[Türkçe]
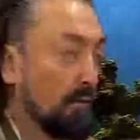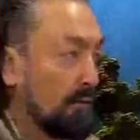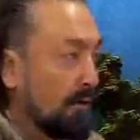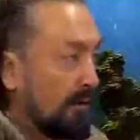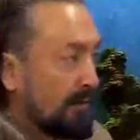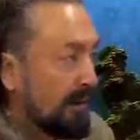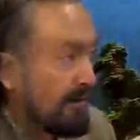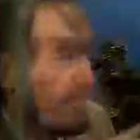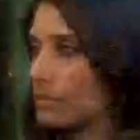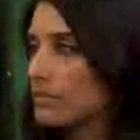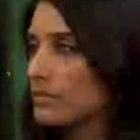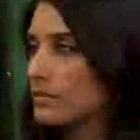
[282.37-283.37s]
Yani o
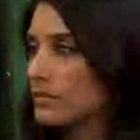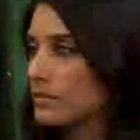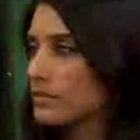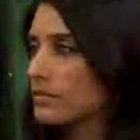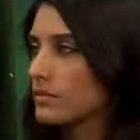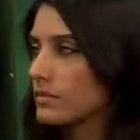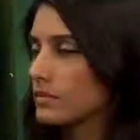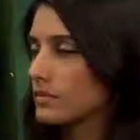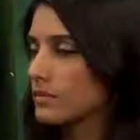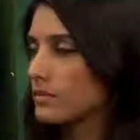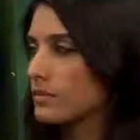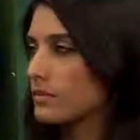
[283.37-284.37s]
labirentler kurmuştur
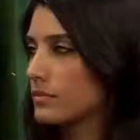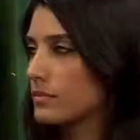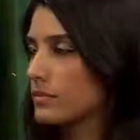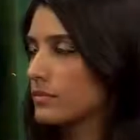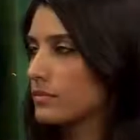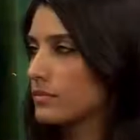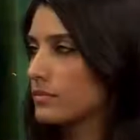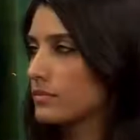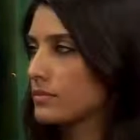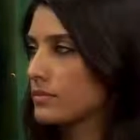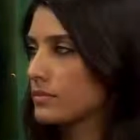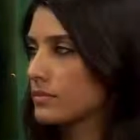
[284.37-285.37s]
o labirentlerin
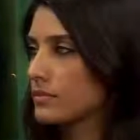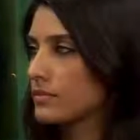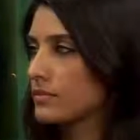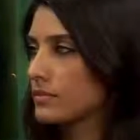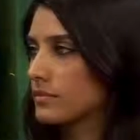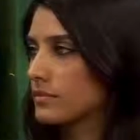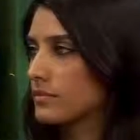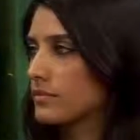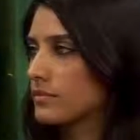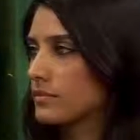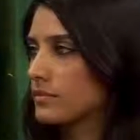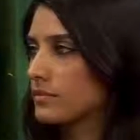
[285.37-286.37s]
içinde onu boğacaktır.
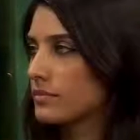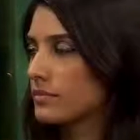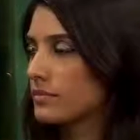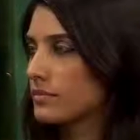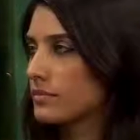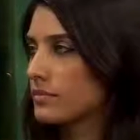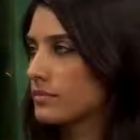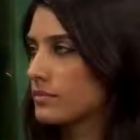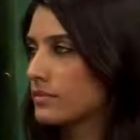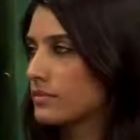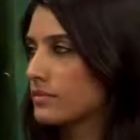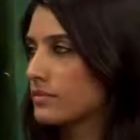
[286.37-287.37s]
Yani
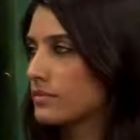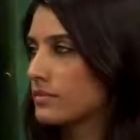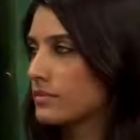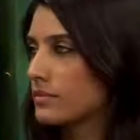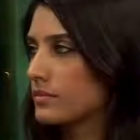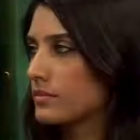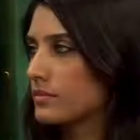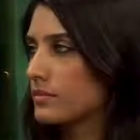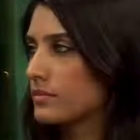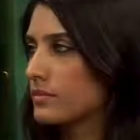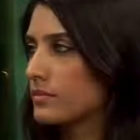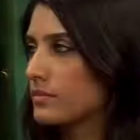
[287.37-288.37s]
Kur'an'a uygun olmayan,
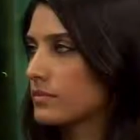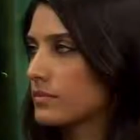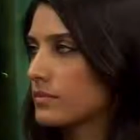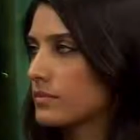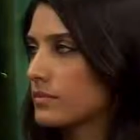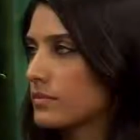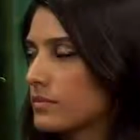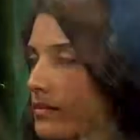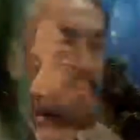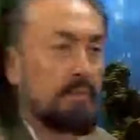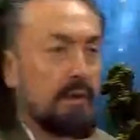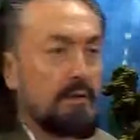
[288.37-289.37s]
hadise uygun
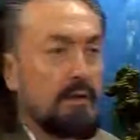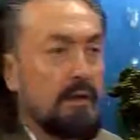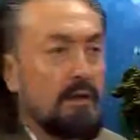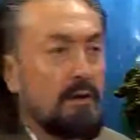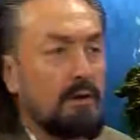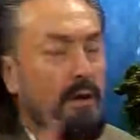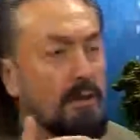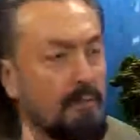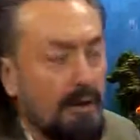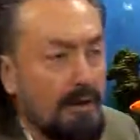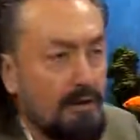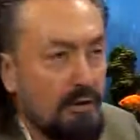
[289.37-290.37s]
olmayan
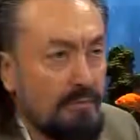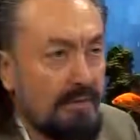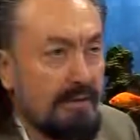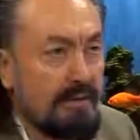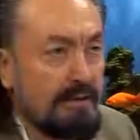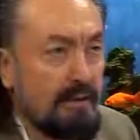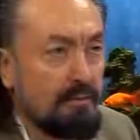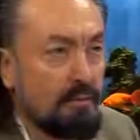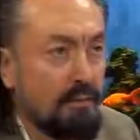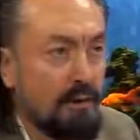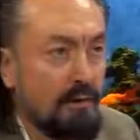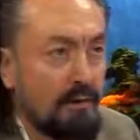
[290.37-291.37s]
karma karışık bir sistem
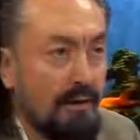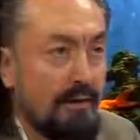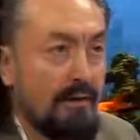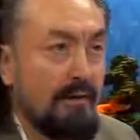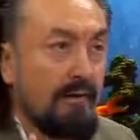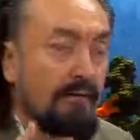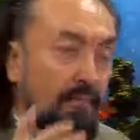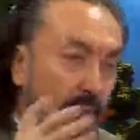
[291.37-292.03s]
kurar. Evet.